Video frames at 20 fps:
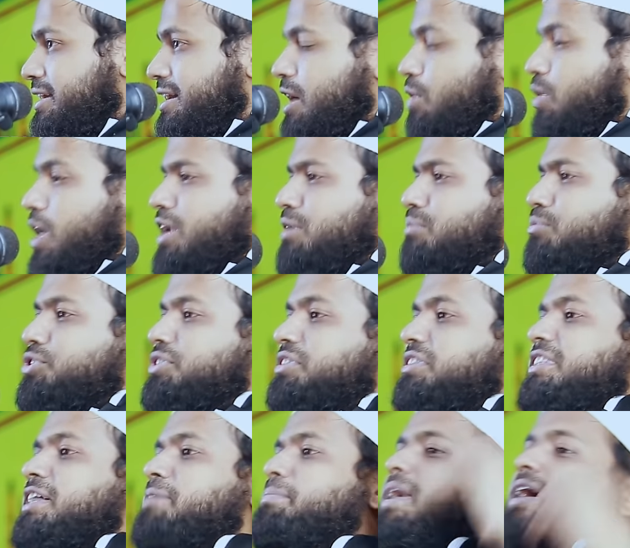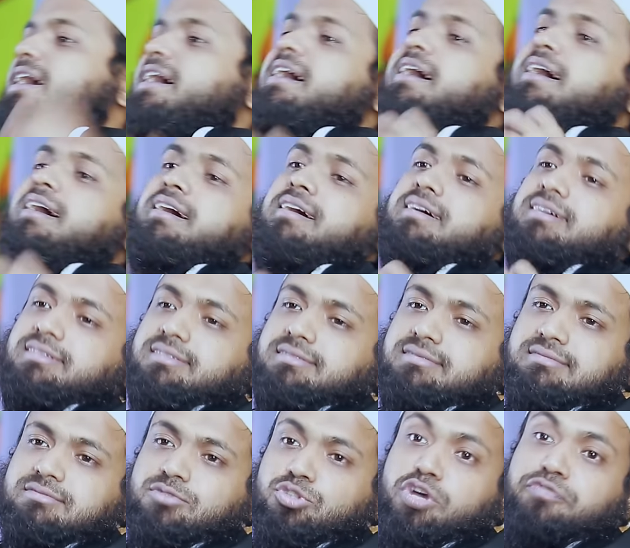হাওয়ান মুত্তাবা
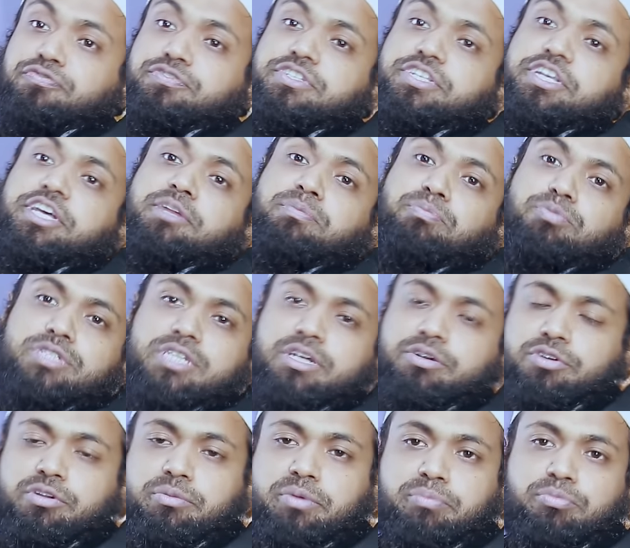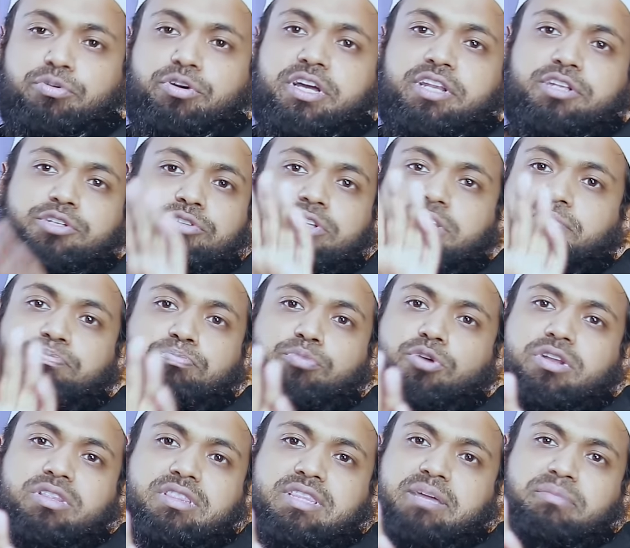নফসের পূজা করবে বোখারি শরীফ
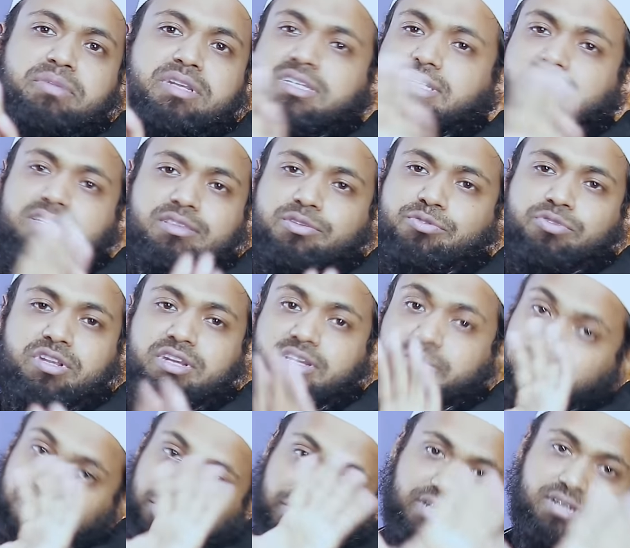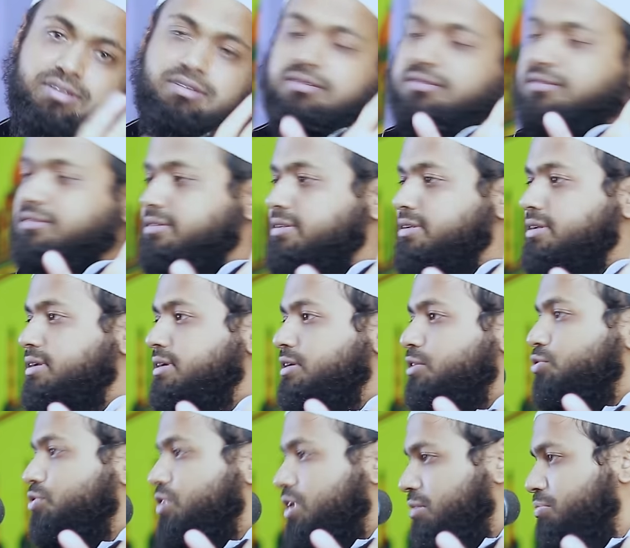পড়তে আমি নিষেধ করি না পৈরেন
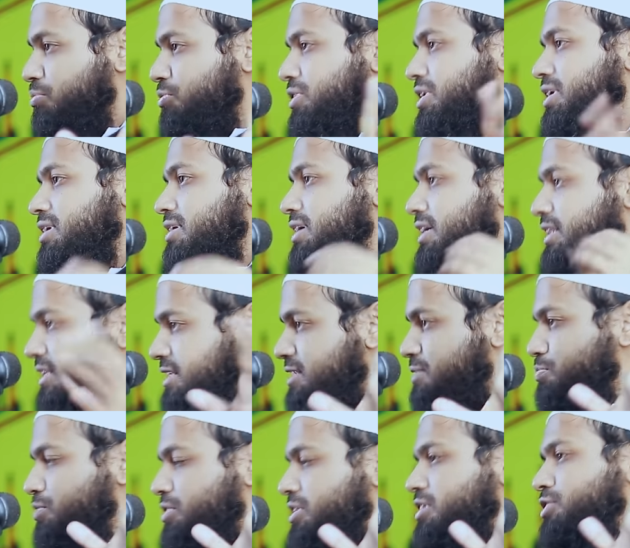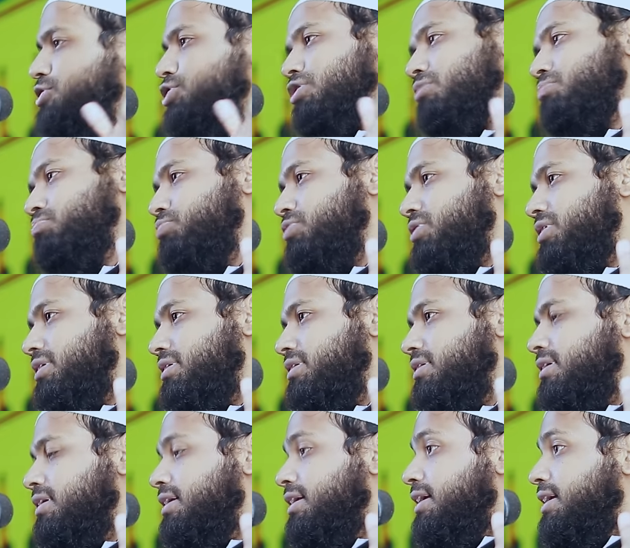কোরআন পৈরেন হাদিস পৈরেন সব পৈরেন
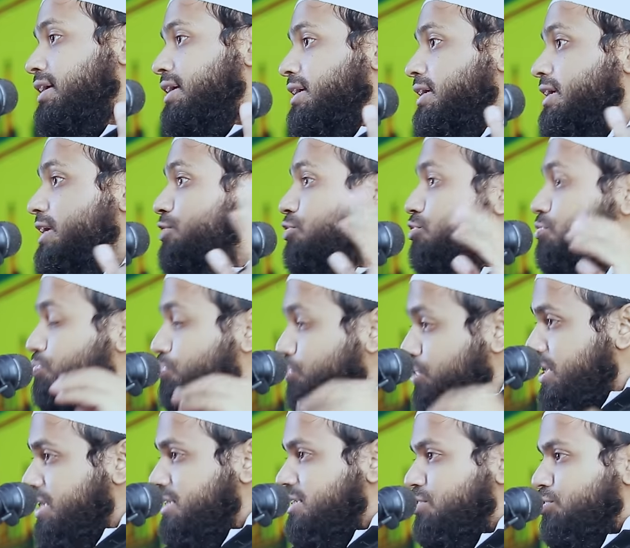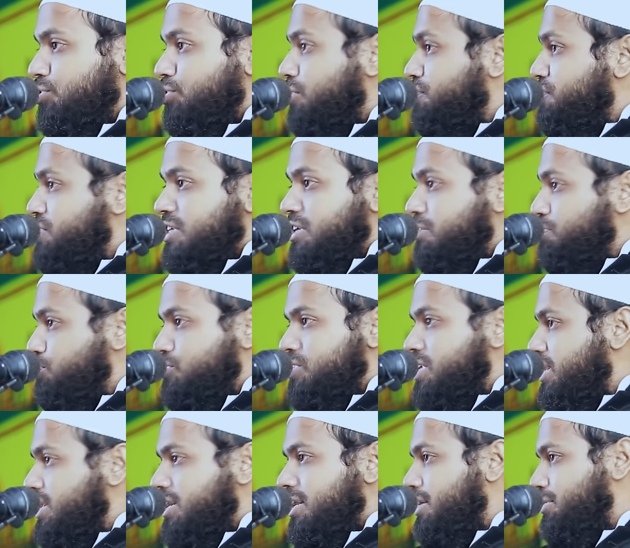কিন্তু পৈরা যেন নফসের
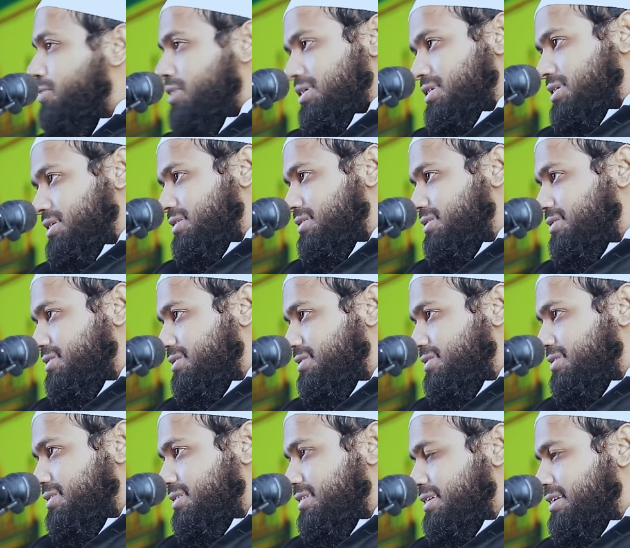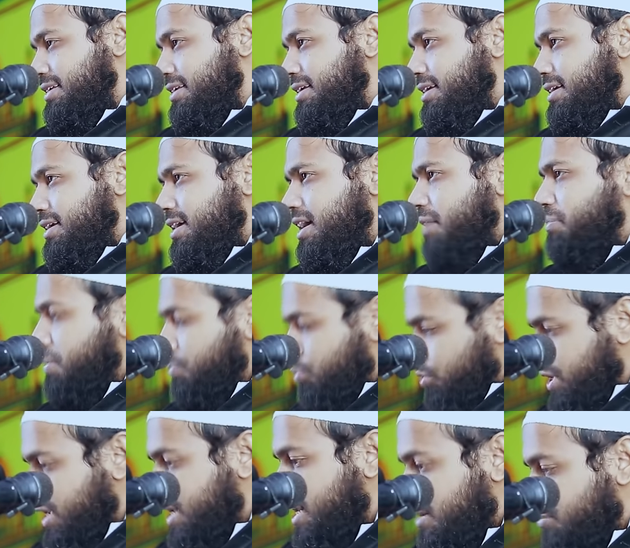পূজারই না হয়ে যায় আপনি
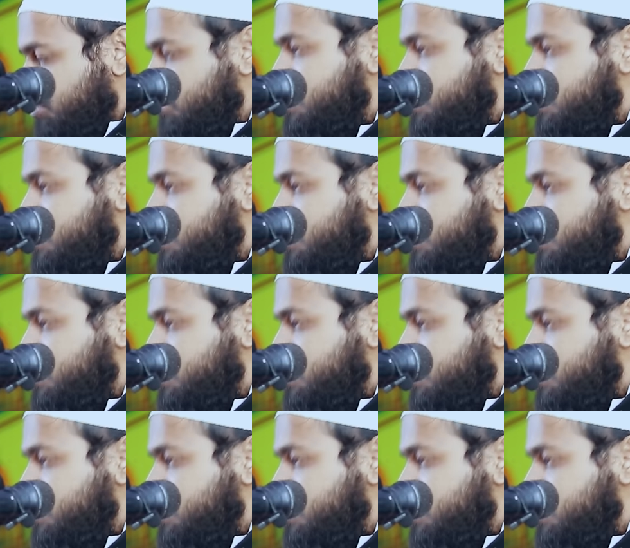পৈরা না